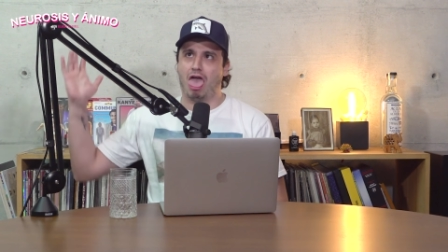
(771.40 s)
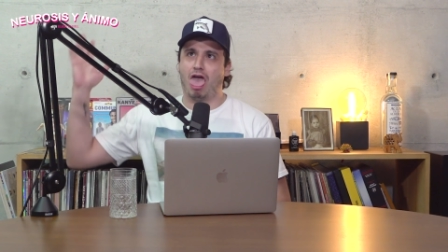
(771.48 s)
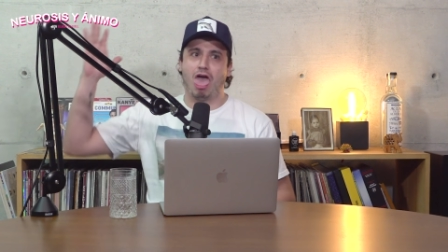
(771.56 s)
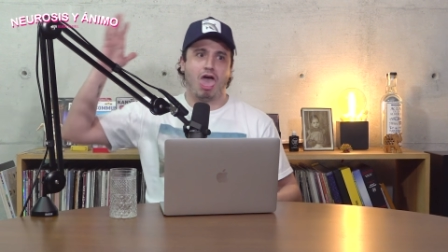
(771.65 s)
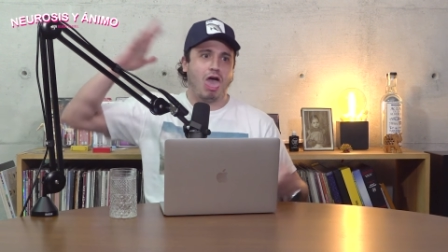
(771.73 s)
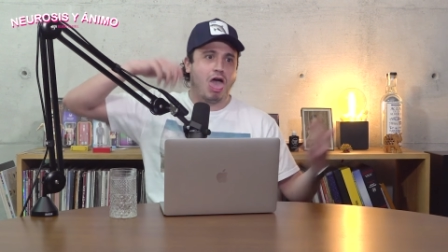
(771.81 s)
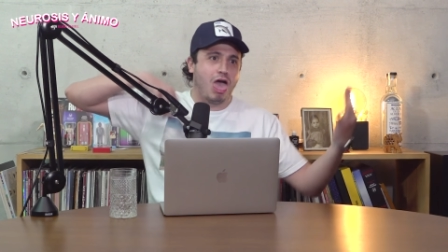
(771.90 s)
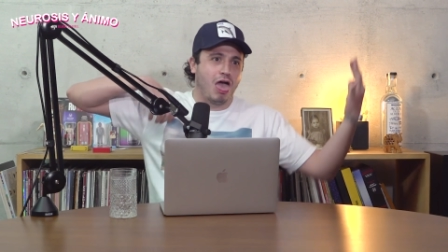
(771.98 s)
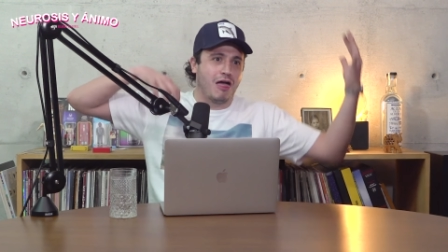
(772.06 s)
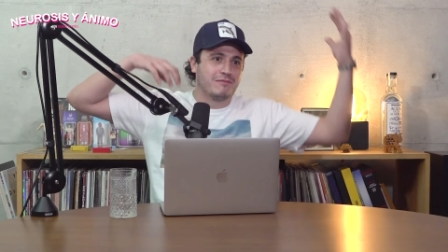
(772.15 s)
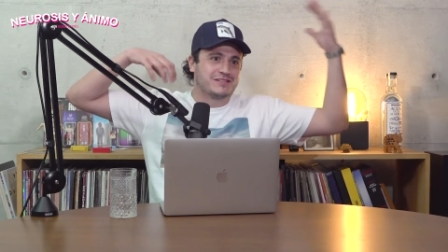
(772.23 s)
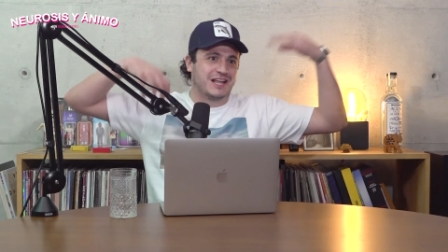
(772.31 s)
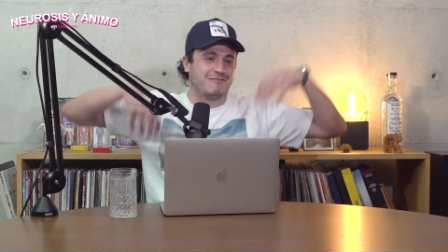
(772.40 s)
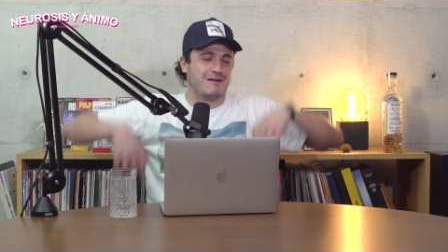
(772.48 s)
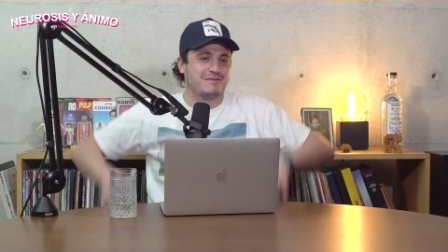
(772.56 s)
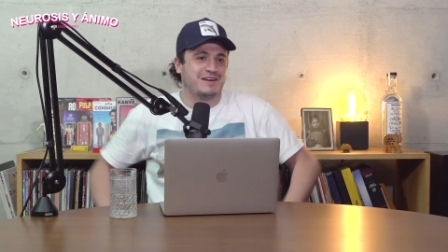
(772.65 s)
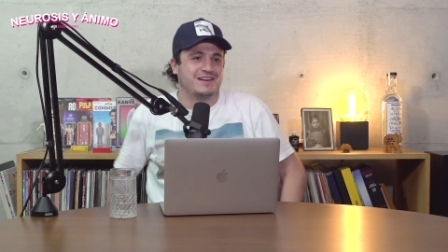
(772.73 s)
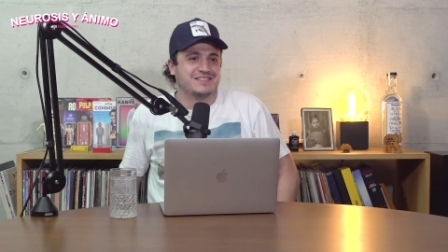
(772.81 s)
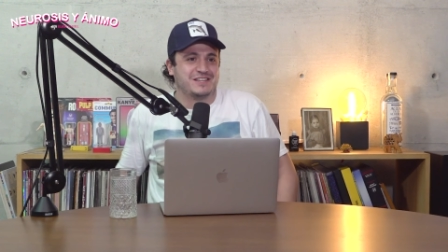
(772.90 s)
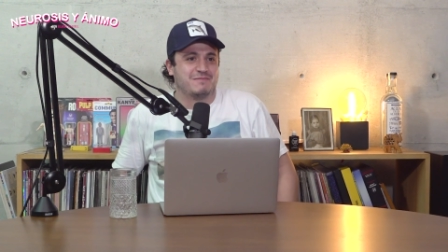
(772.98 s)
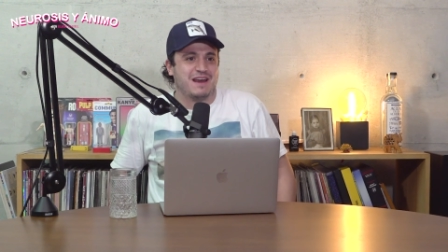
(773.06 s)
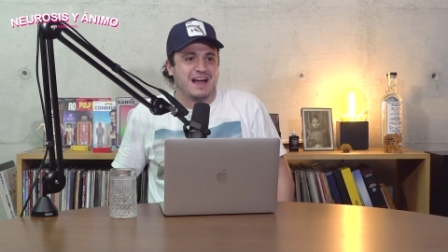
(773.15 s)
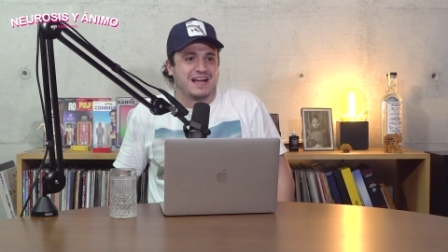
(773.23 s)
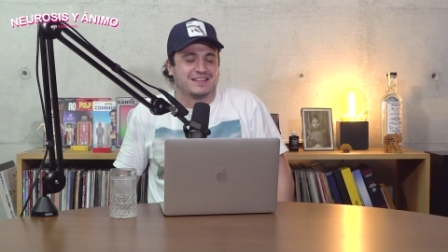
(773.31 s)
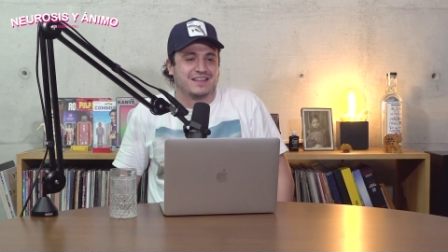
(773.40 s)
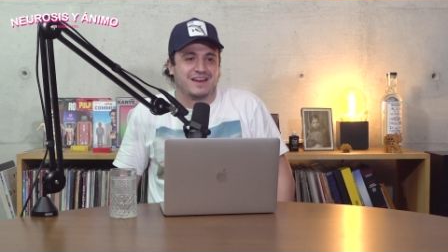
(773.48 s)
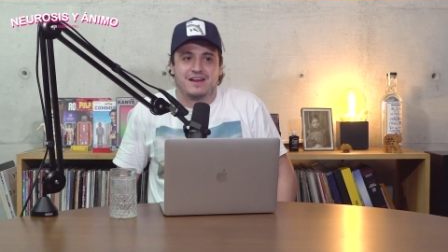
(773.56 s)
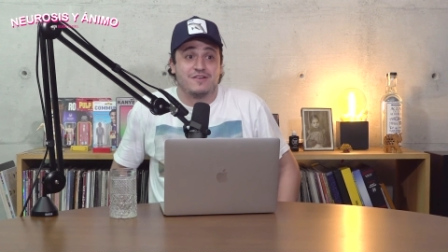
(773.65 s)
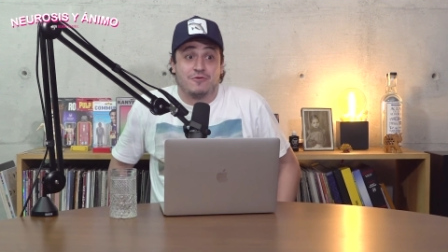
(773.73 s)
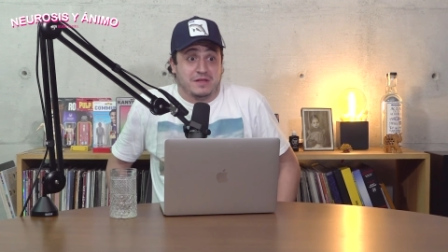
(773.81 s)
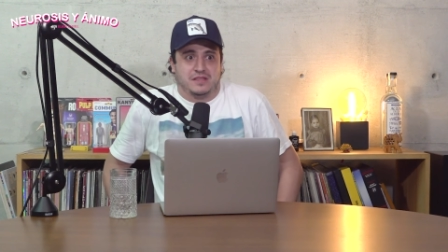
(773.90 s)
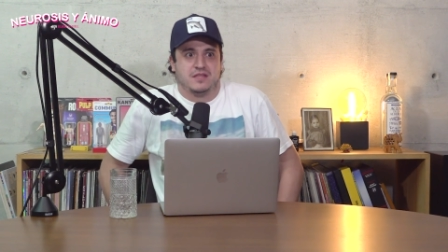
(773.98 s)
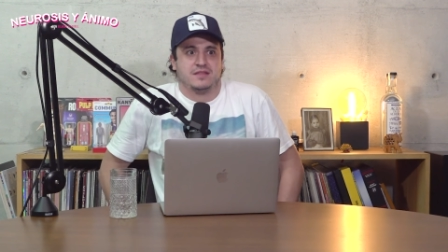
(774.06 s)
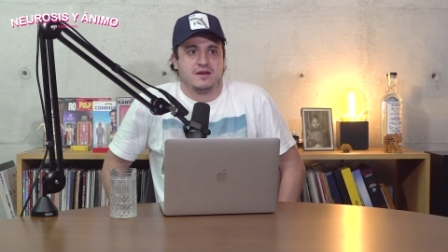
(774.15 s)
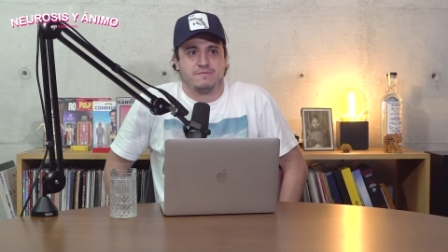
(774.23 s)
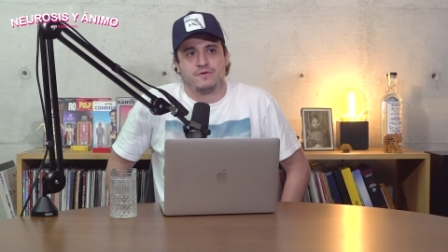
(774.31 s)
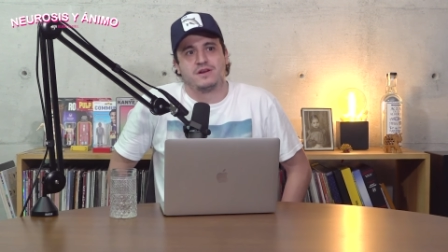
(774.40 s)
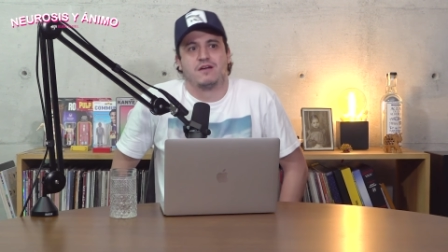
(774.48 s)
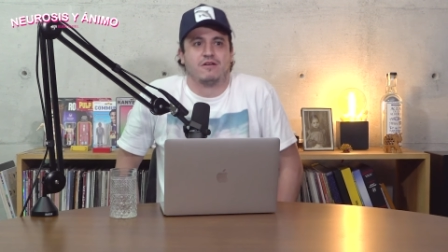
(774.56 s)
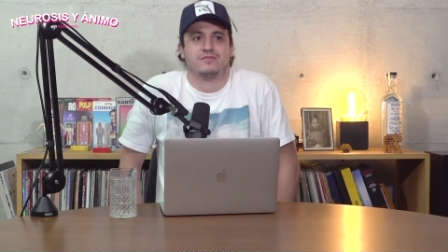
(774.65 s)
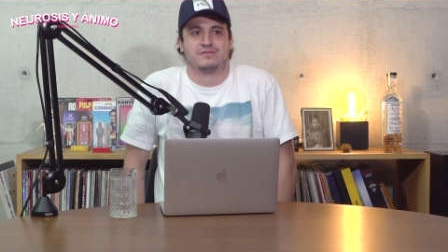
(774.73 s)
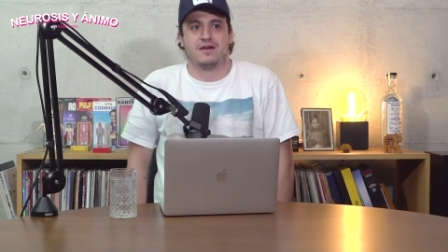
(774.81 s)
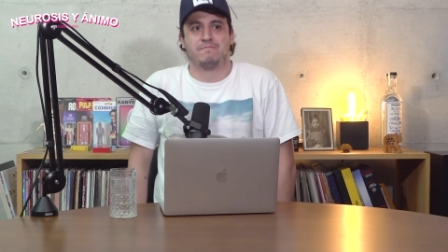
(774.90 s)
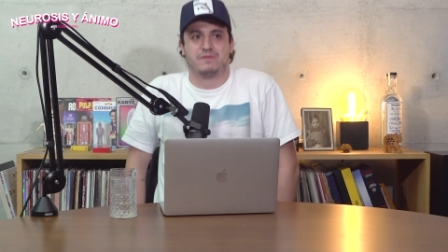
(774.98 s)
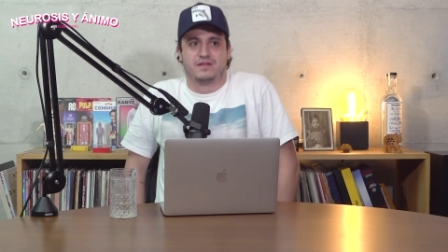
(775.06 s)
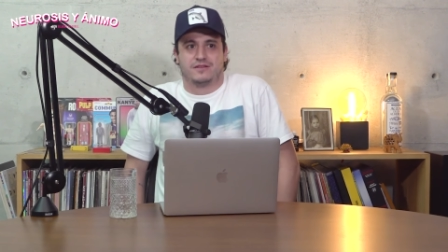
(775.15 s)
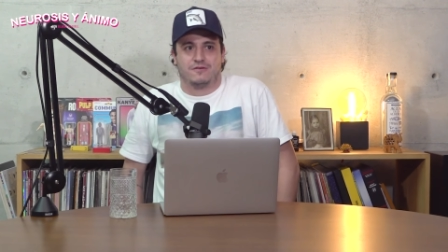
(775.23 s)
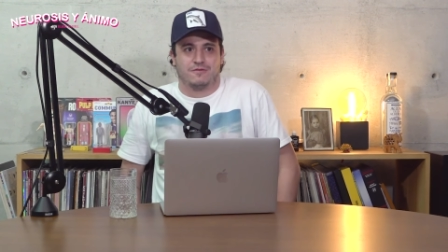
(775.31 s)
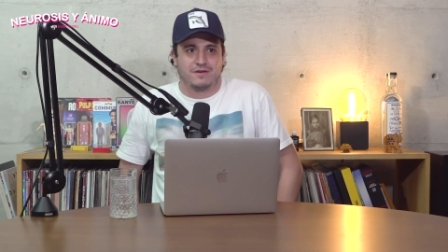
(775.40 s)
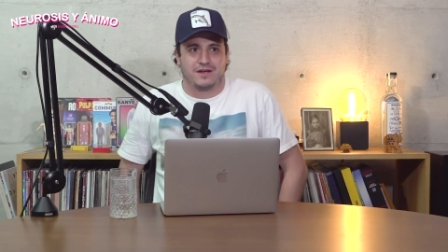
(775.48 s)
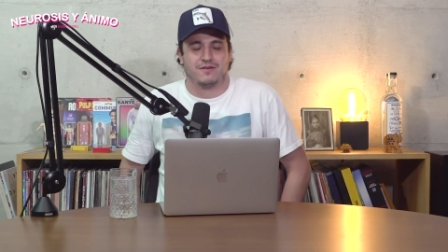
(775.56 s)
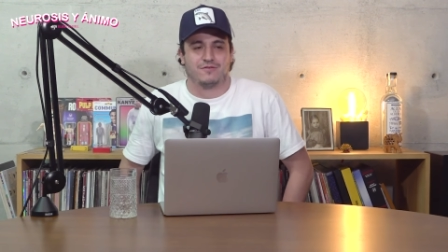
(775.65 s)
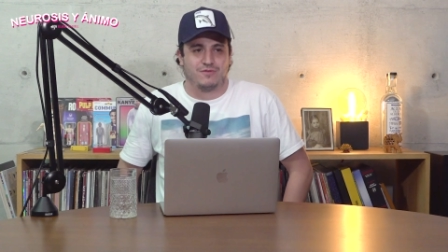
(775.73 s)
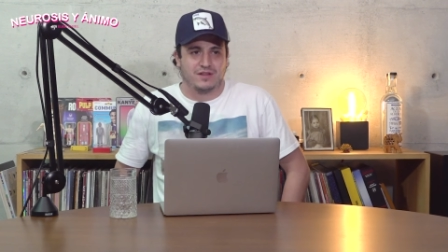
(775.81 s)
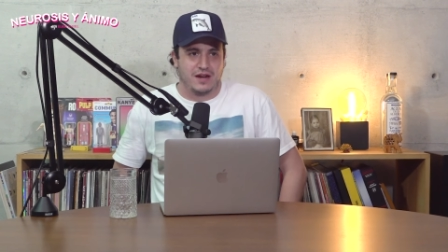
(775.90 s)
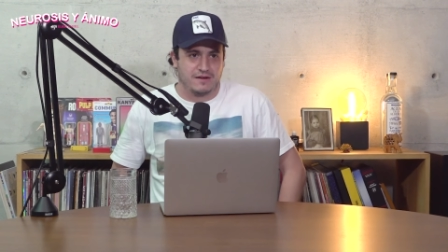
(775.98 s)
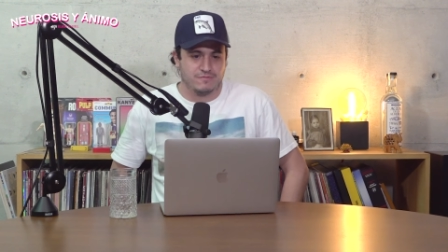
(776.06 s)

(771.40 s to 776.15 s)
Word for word: ¡ah! se le va a venir encima a la catedral y no va a entender porque cuando estaba pidiendo va a empezar, va a,